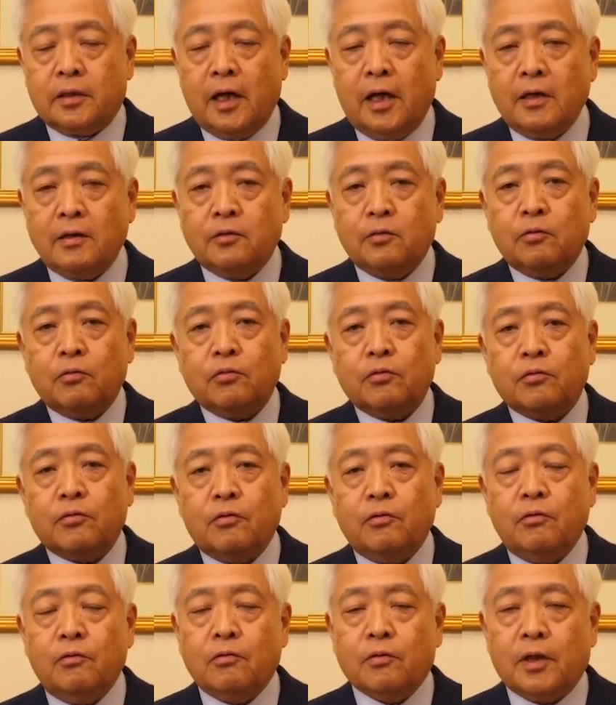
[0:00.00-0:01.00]
大統領
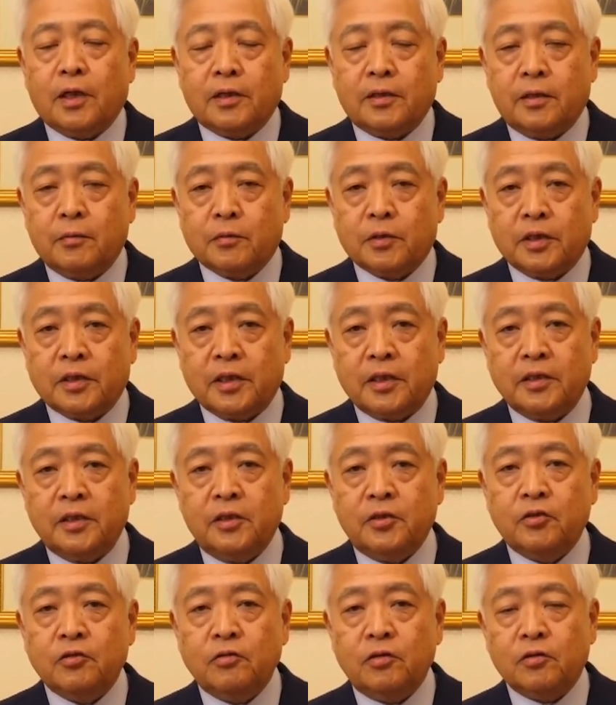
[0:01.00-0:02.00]
候補が来てもですね
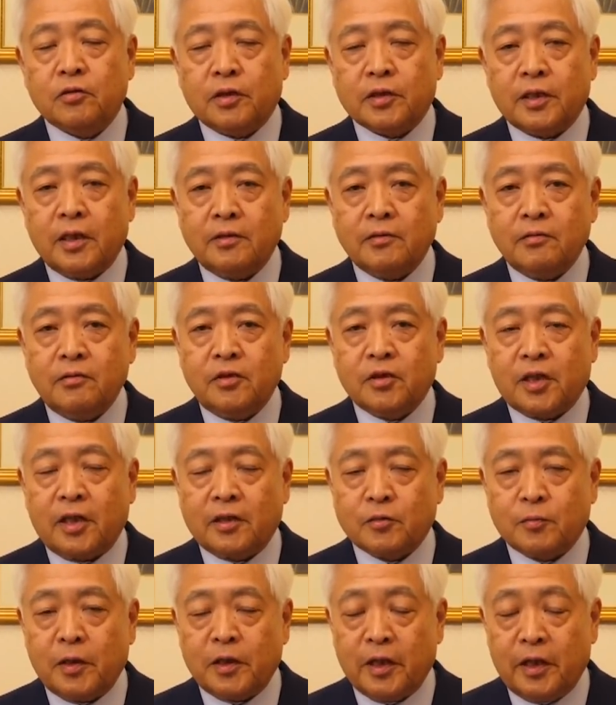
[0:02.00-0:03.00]
20人とか30人し
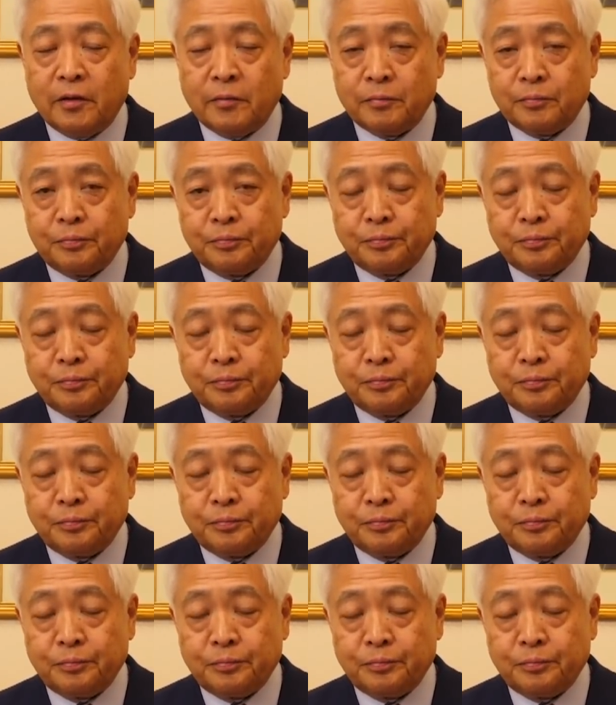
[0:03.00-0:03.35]
か集まらない